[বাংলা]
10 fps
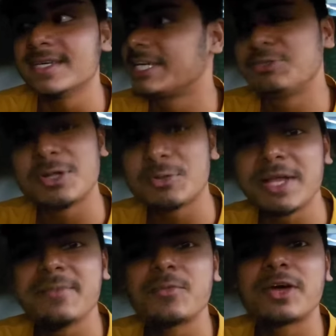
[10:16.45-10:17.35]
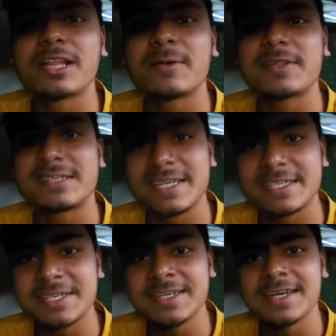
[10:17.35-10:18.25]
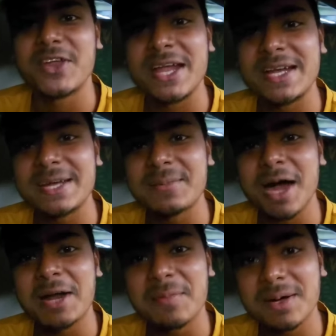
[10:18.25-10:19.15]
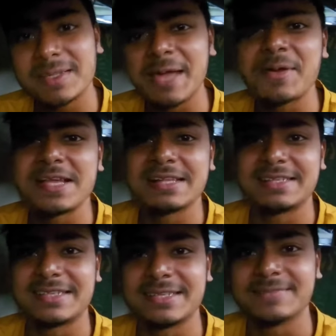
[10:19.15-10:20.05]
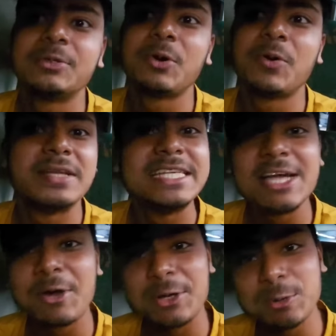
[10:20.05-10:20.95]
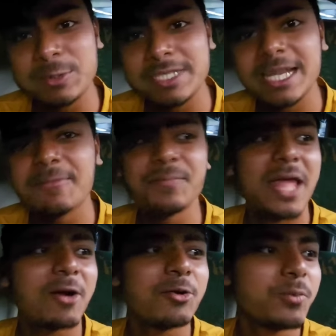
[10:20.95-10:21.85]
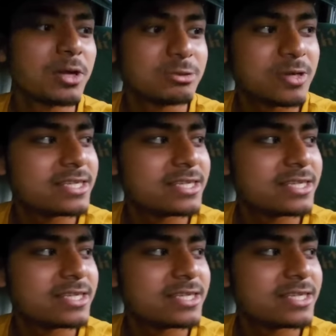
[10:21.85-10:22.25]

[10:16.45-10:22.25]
কিছুটা দূরেই মুরাদাবাদ স্টেশন ট্রেনটা বারবার থেমে যাচ্ছে তো নিচে অনেকক্ষণ ছিলাম এখন ওপরে চলে